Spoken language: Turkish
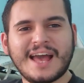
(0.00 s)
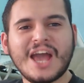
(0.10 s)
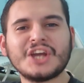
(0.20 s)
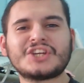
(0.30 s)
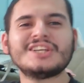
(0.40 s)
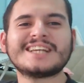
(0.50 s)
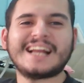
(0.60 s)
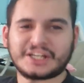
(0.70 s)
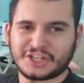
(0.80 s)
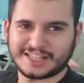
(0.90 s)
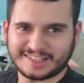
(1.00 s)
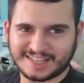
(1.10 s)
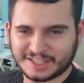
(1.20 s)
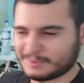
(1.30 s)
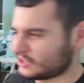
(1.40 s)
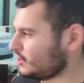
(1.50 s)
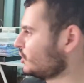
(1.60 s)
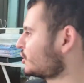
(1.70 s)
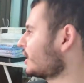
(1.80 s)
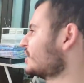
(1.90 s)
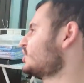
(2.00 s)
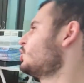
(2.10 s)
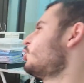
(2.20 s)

Eşcinsel erkekler takip etsin. İnşallah seni